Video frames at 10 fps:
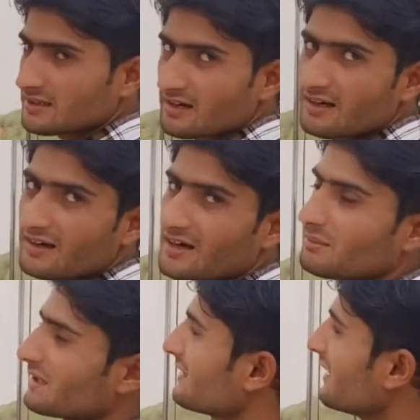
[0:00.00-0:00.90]
की तरह लग रहा
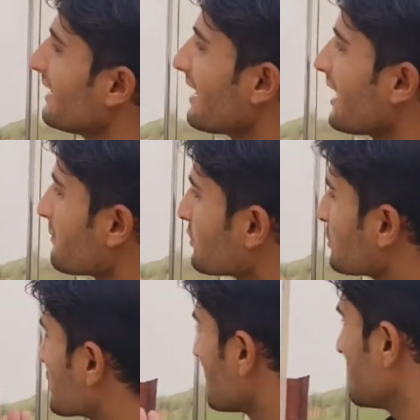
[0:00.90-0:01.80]
है भाई आप
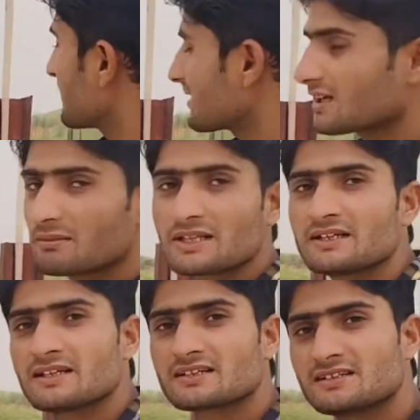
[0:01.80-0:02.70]
खुद कमेंट करके
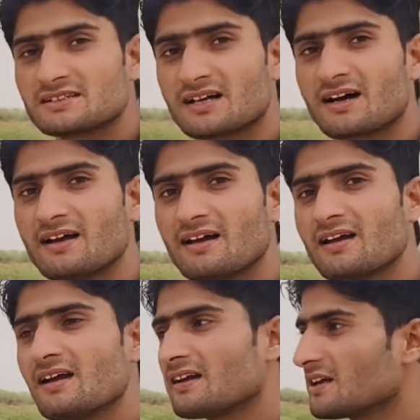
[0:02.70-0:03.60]
बताइए शीशा है
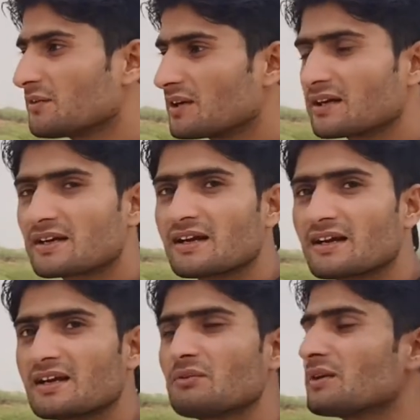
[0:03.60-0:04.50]
या फिर ये
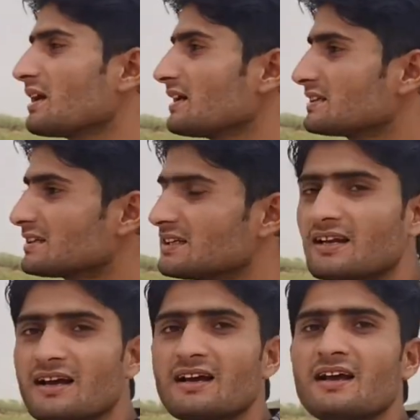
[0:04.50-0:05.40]
गेट है फिर या
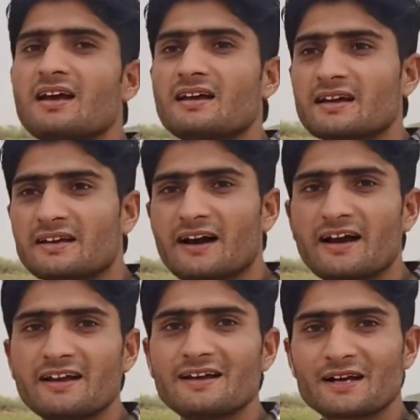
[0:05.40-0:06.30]
स्टील है या क्या
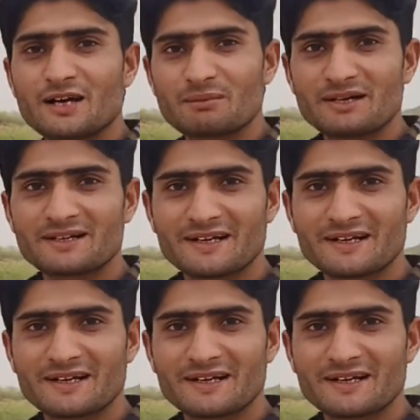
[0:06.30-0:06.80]
है कमेंट